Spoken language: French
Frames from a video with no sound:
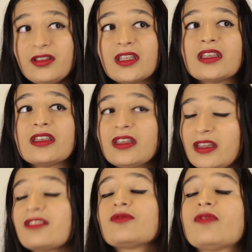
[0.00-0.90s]
et
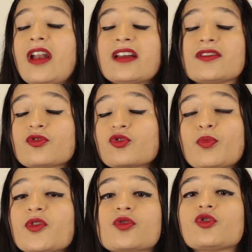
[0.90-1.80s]
donc voilà, je,
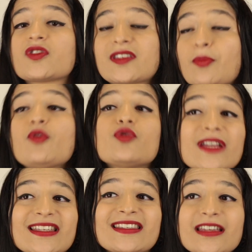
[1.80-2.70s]
pense que ça peut
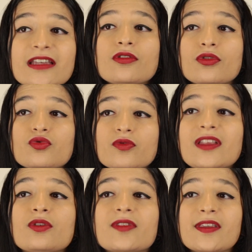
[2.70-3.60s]
vous attester du
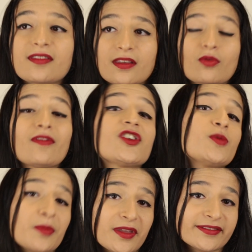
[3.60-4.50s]
fait que ça soit
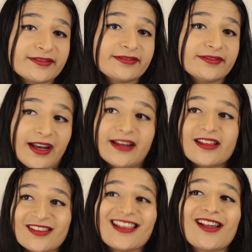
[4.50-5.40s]
vachement bien.
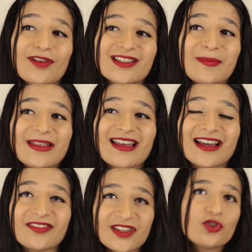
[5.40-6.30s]
la dernière fois que ça m'était
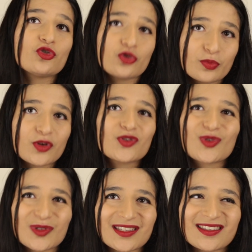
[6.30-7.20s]
arrivé, je
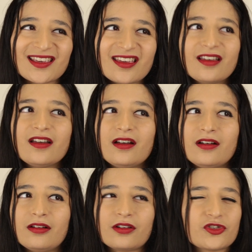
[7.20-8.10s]
pense que c'était
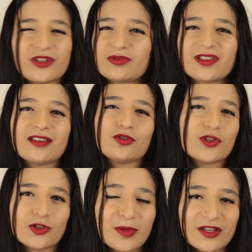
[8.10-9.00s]
quand j'écoutais
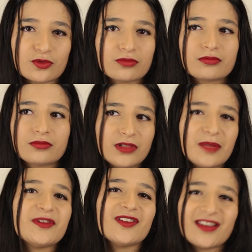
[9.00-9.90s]
deux heures de perdu,
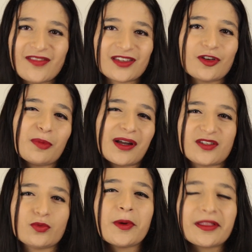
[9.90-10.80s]
l'épisode avec
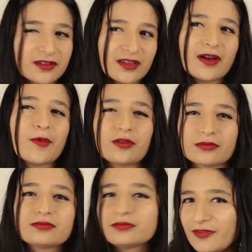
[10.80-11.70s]
Pretty Woman, qui est vraiment
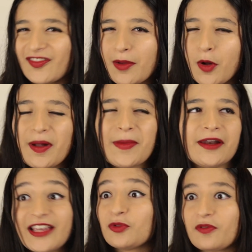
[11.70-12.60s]
vraiment pas
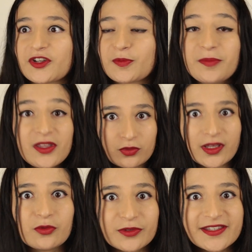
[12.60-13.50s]
mal. Et donc vachement bien,
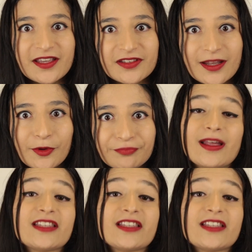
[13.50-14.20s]
donc écoutez ça finalement.